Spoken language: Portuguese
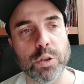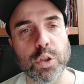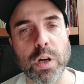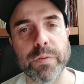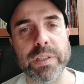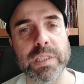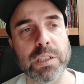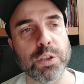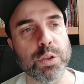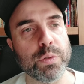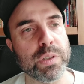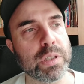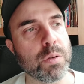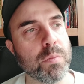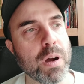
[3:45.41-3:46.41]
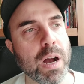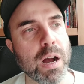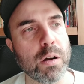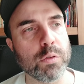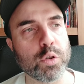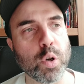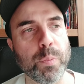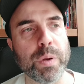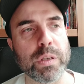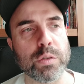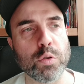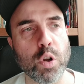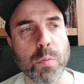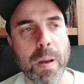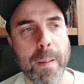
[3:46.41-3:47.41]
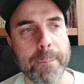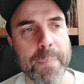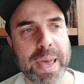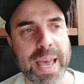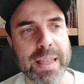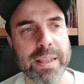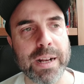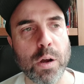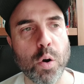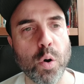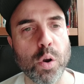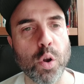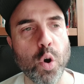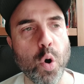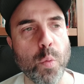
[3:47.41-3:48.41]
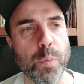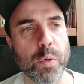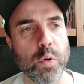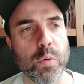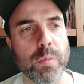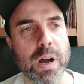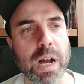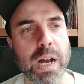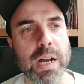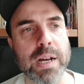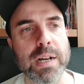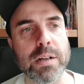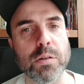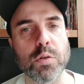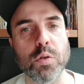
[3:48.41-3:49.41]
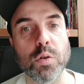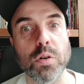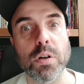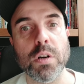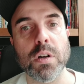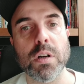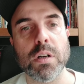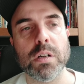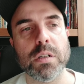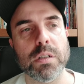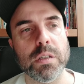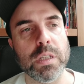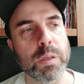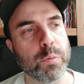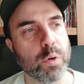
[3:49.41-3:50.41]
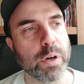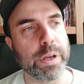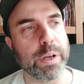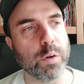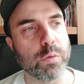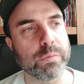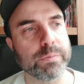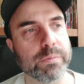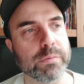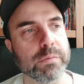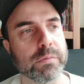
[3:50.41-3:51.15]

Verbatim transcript: O jovem sentiu-se mal, tropeçou numa pedra, rolou por um barranco e morreu.